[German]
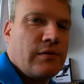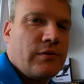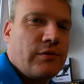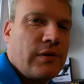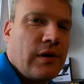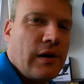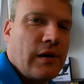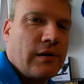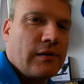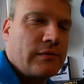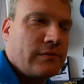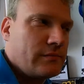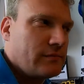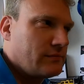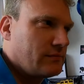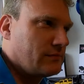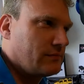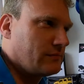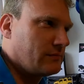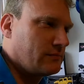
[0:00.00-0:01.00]
ja,
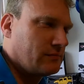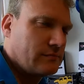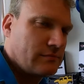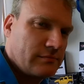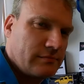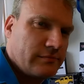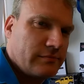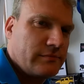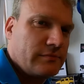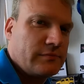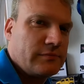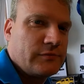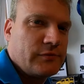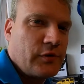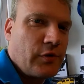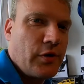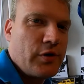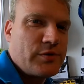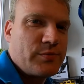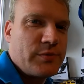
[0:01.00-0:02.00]

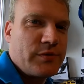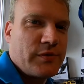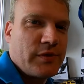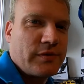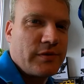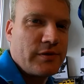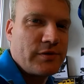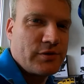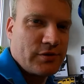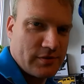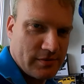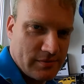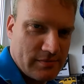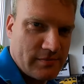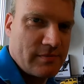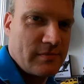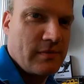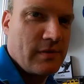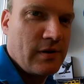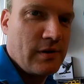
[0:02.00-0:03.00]
freue ich mich für dich.
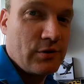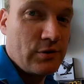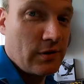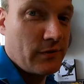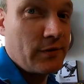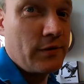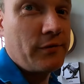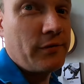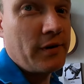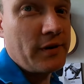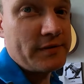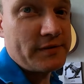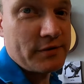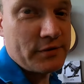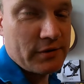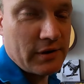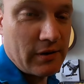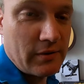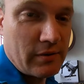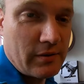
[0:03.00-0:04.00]
Ich hoffe, du freut sich
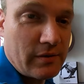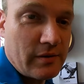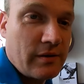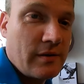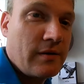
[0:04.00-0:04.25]
auch.